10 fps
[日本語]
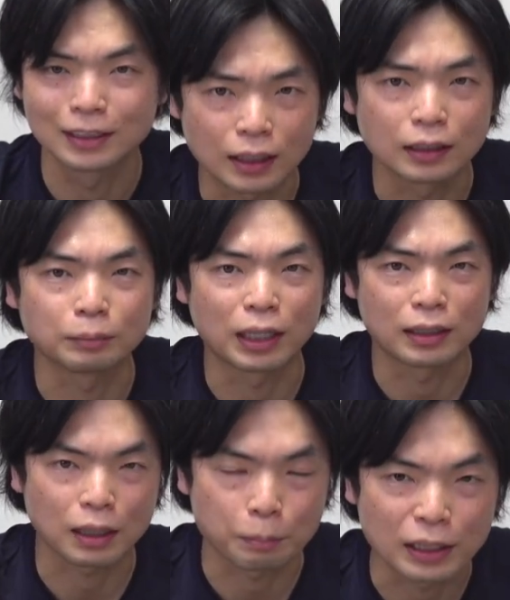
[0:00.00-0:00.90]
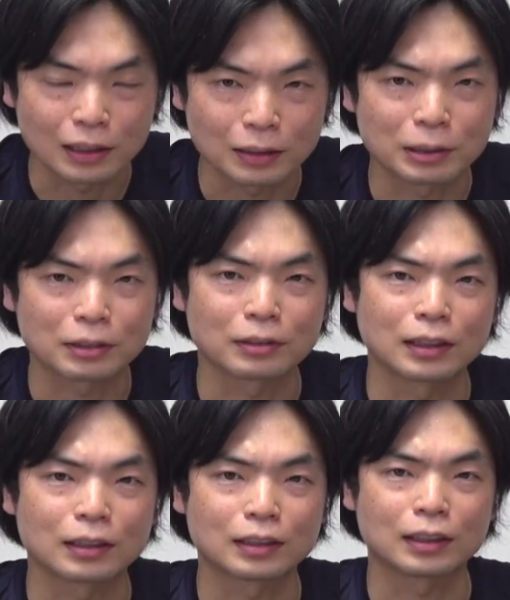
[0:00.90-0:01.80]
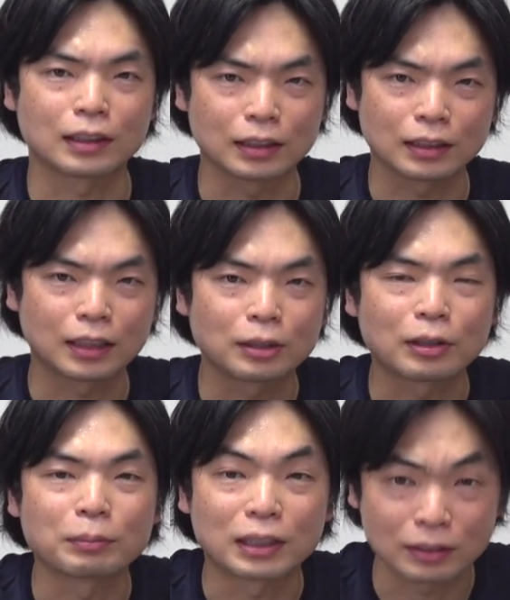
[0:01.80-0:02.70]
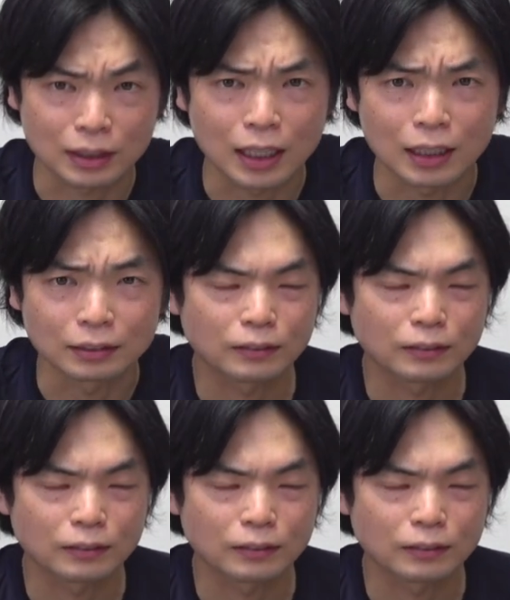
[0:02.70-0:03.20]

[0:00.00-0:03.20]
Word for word: はい、今、キャンペーンやってますので、ぜひ概要欄見てください。